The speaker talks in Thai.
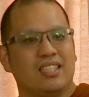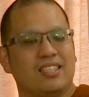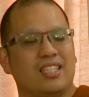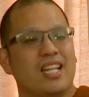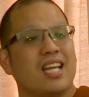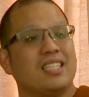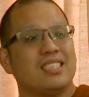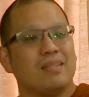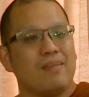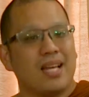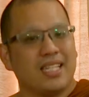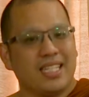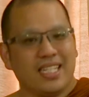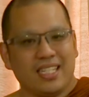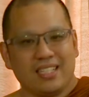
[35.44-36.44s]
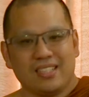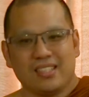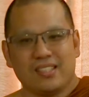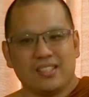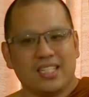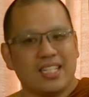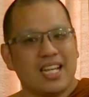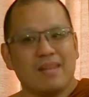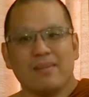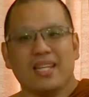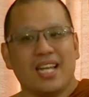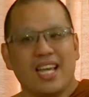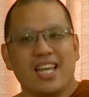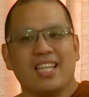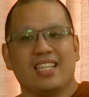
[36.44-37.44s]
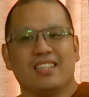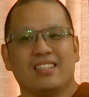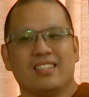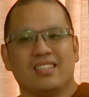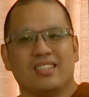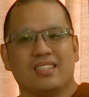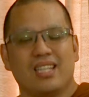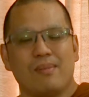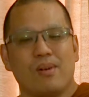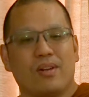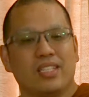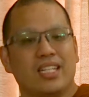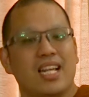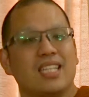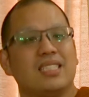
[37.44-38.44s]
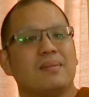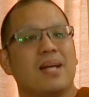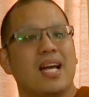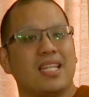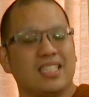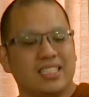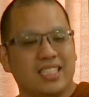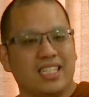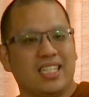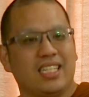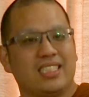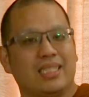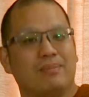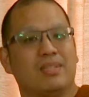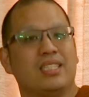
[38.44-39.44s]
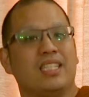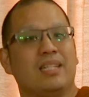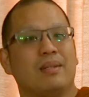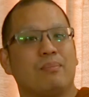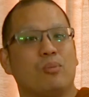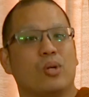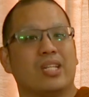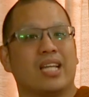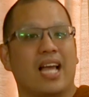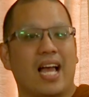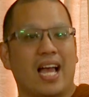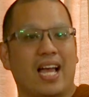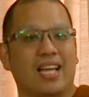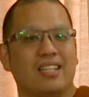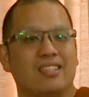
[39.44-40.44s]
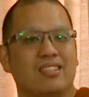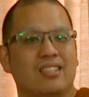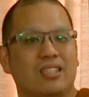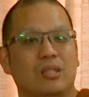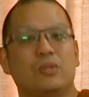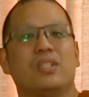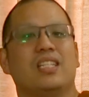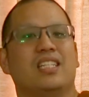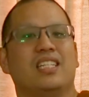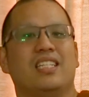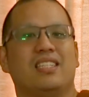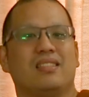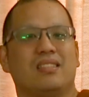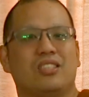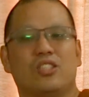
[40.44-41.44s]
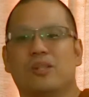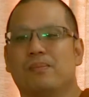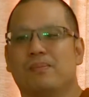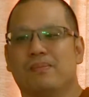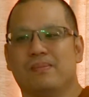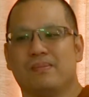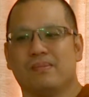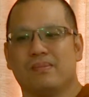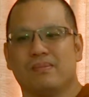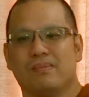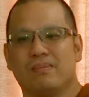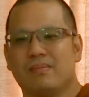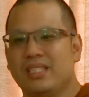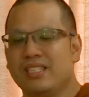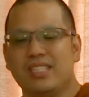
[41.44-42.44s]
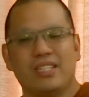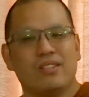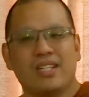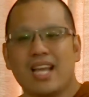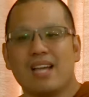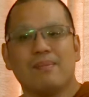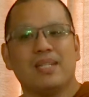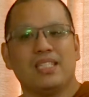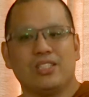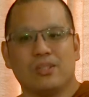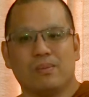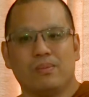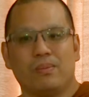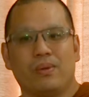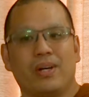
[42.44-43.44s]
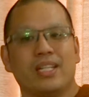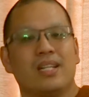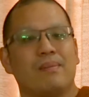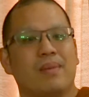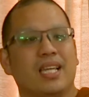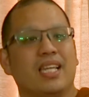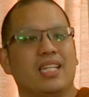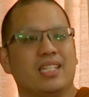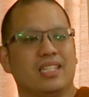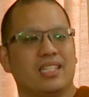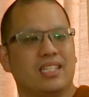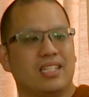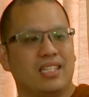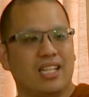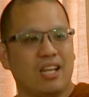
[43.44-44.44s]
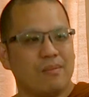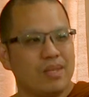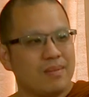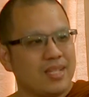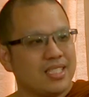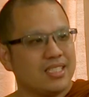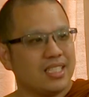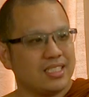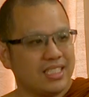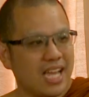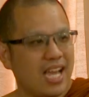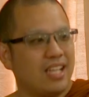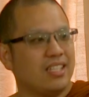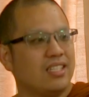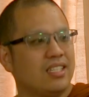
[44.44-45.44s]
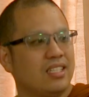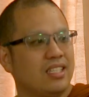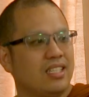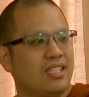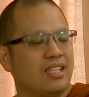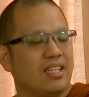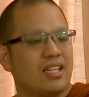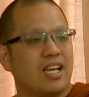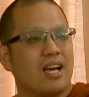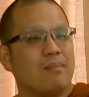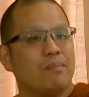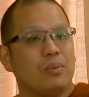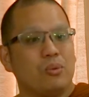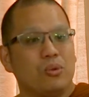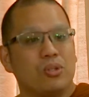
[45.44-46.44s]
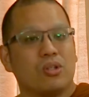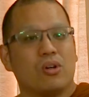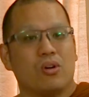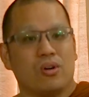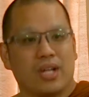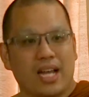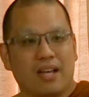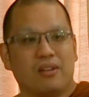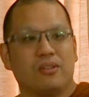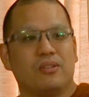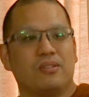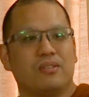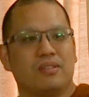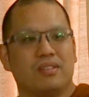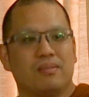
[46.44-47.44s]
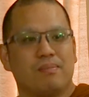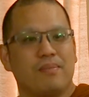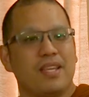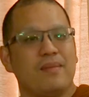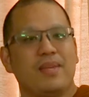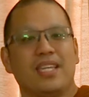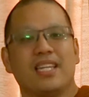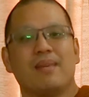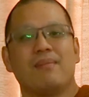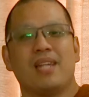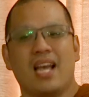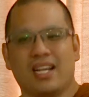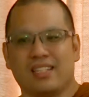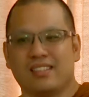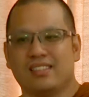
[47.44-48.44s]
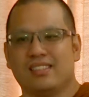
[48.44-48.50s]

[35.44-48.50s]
จะนั่งสมาธิก็จะนั่งไม่ได้ถ้าบอกว่าจะนั่งสิบห้านาทีสิบนาทีปวดขาลุกเลยจบนี่ก็เรียกว่านั่งไม่จบเพราะทำไมเราไม่มีสัจจะคำพูดของเราไม่มีน้ำหนัก